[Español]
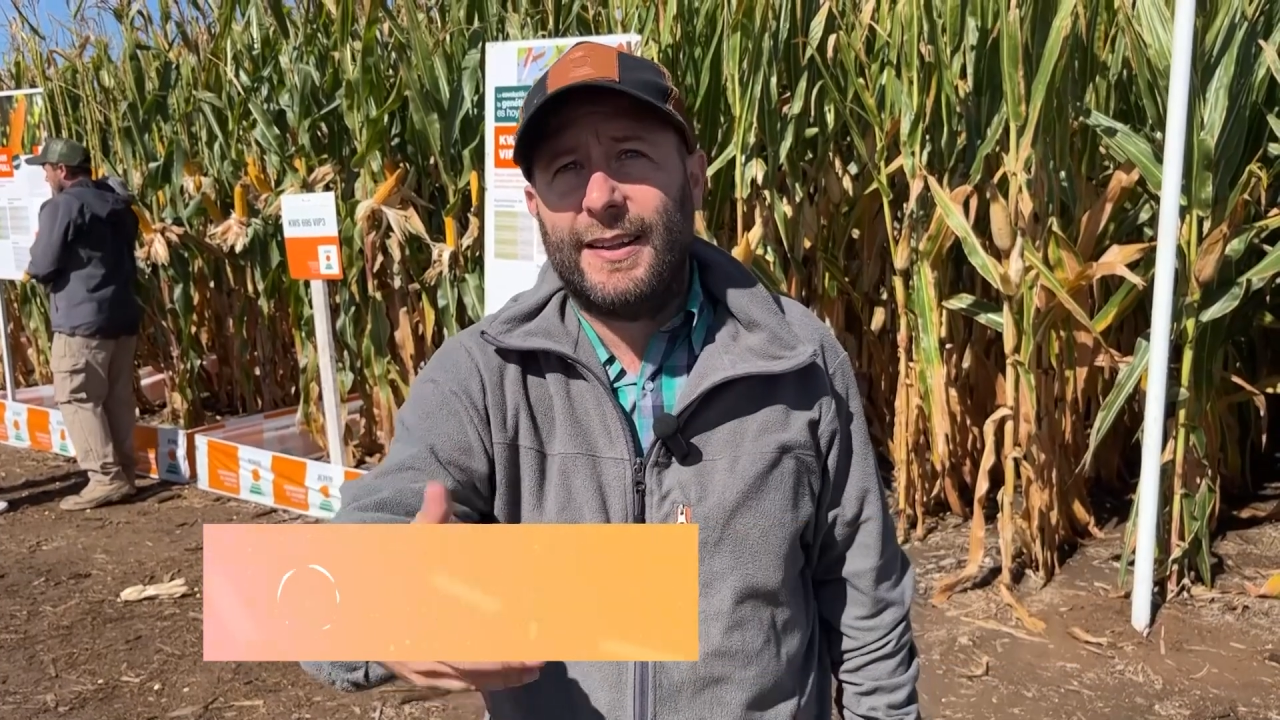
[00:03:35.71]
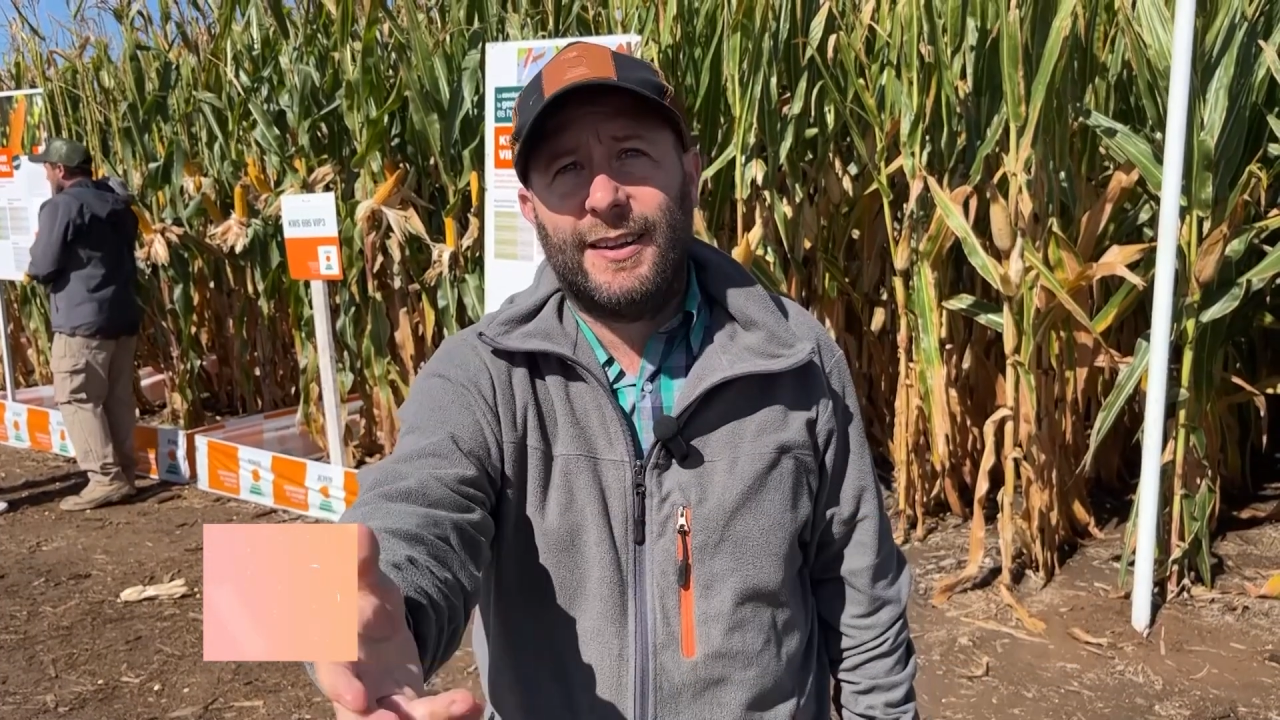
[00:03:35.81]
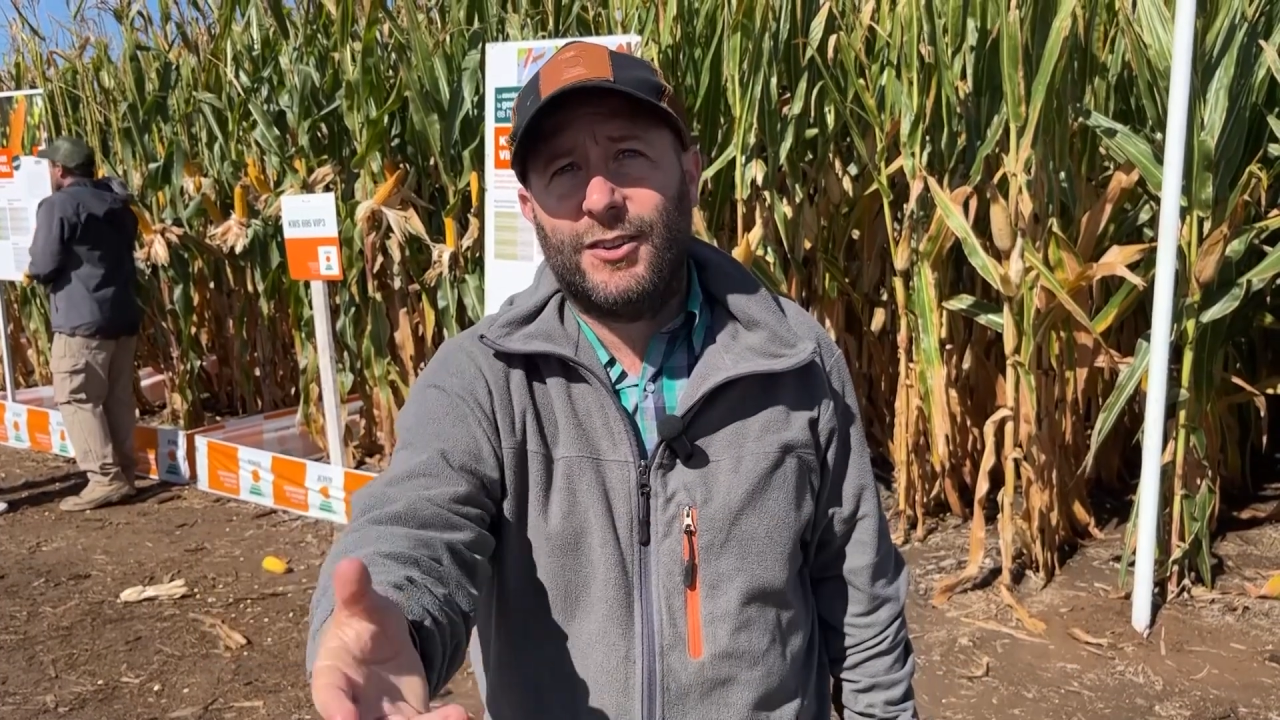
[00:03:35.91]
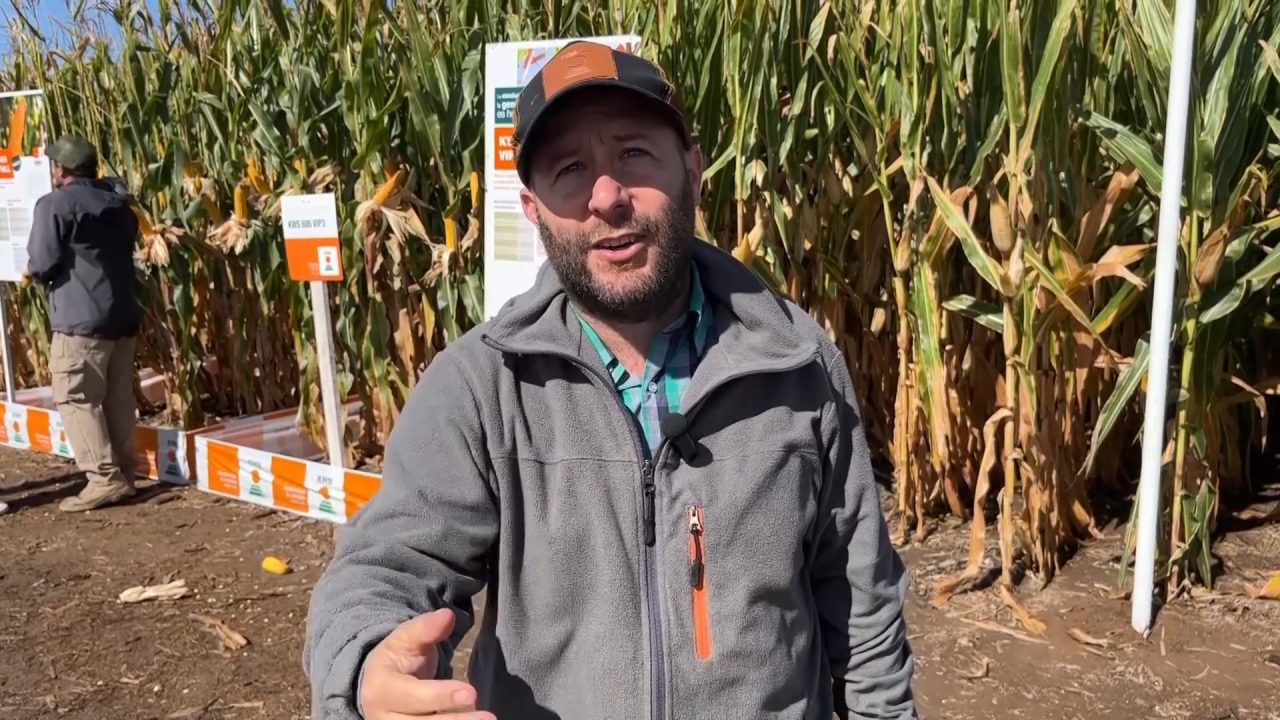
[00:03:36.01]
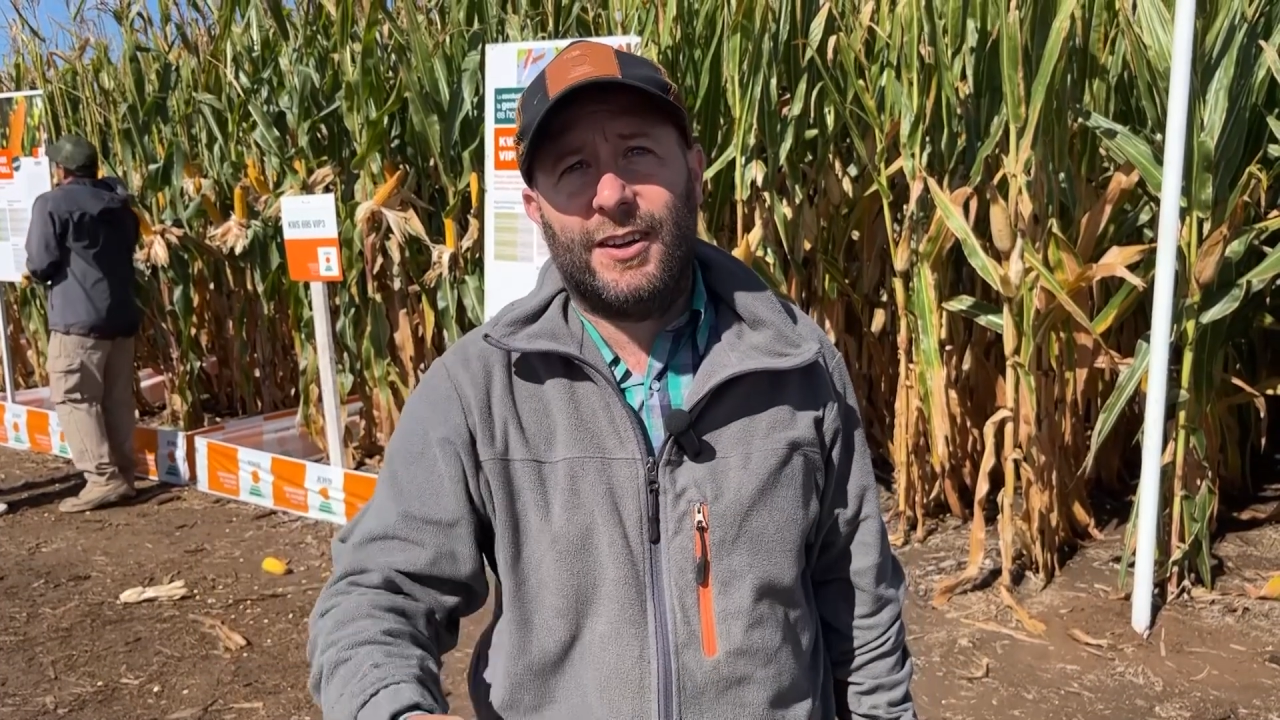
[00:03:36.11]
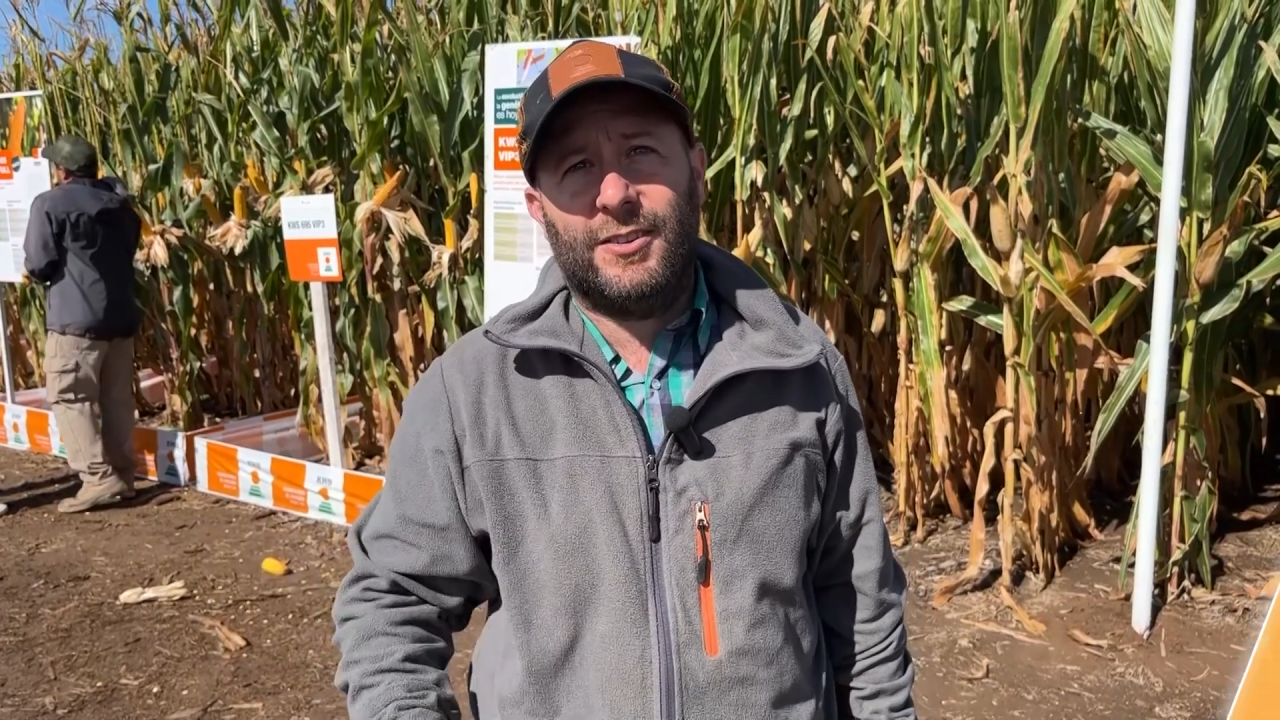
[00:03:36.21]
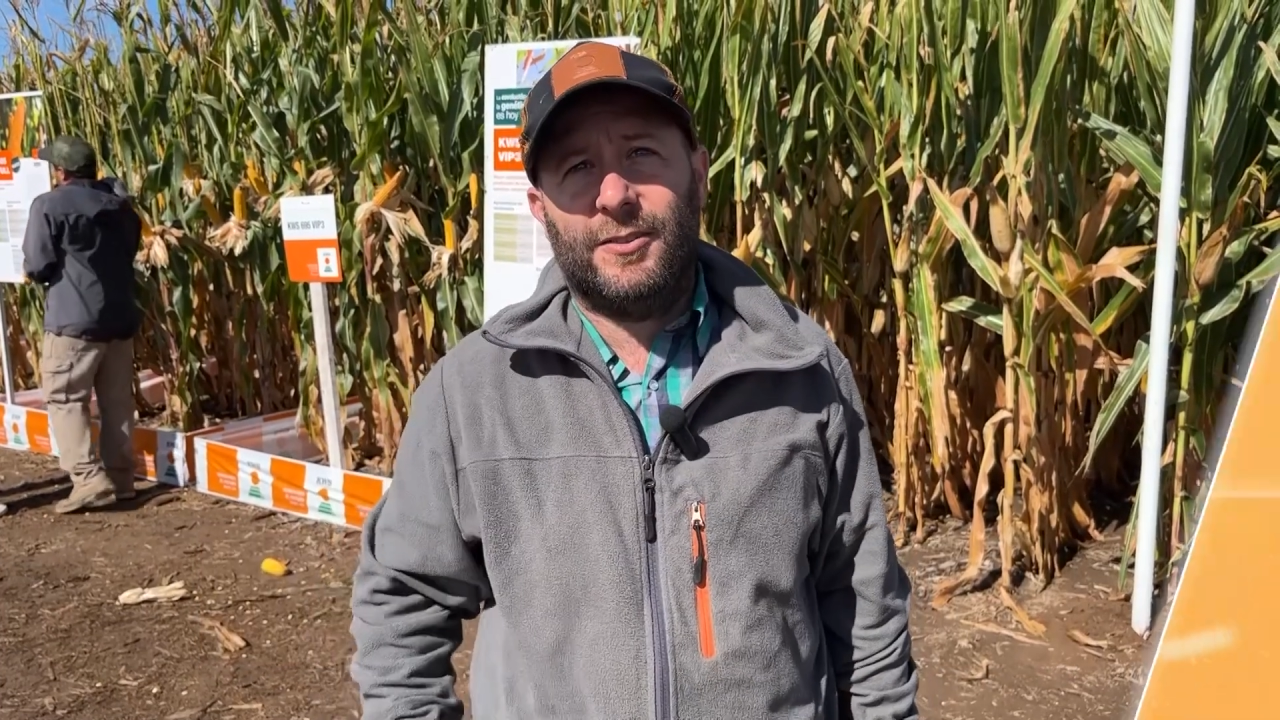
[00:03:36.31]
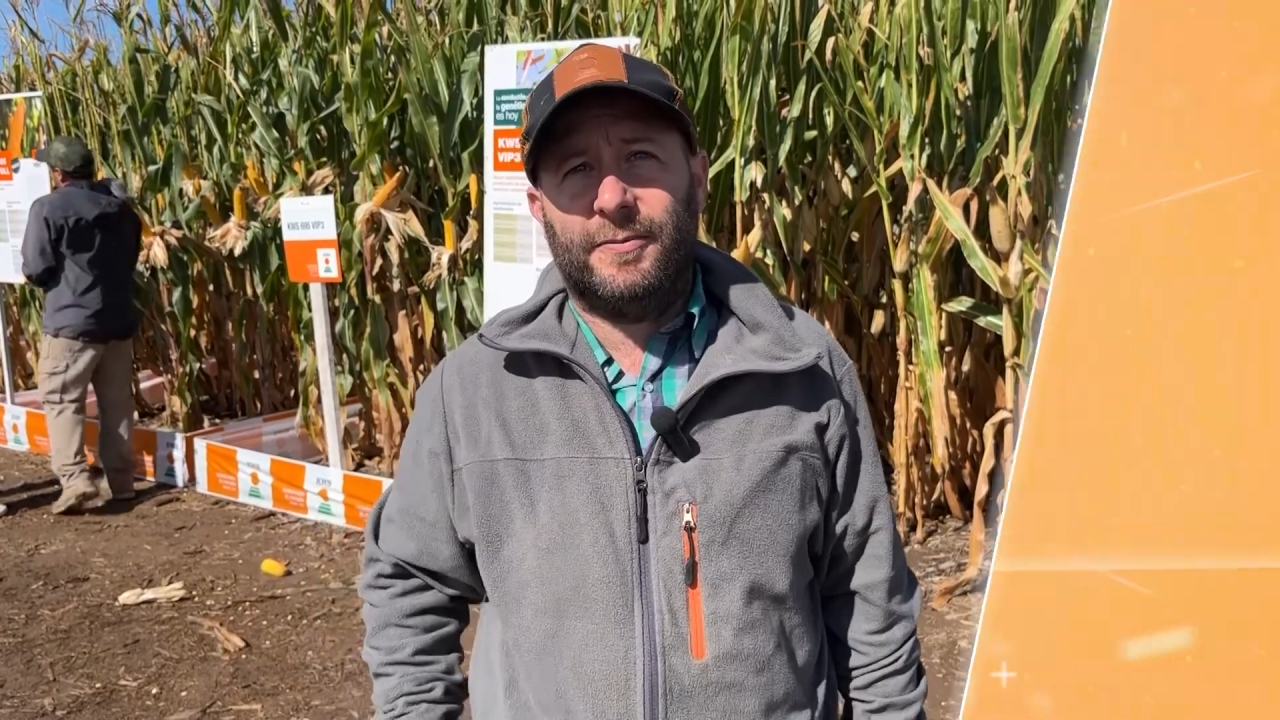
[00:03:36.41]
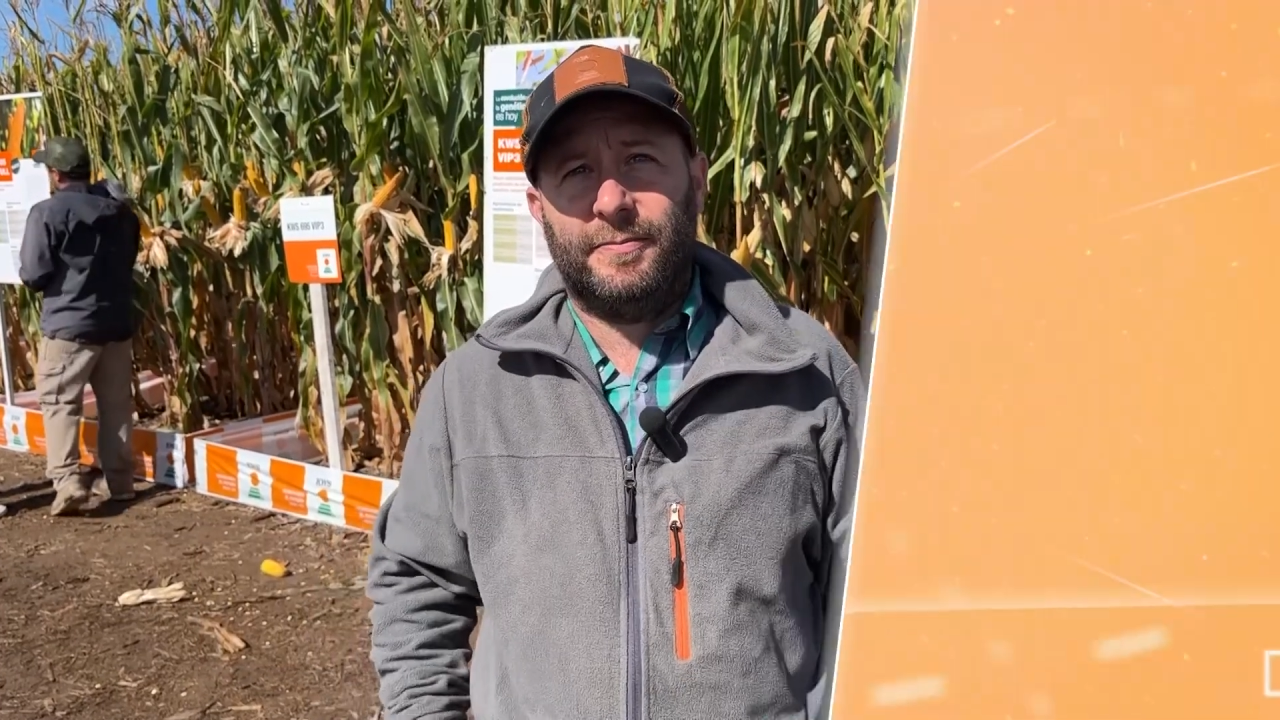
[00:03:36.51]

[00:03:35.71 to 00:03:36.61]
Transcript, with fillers: a seleccionar eso.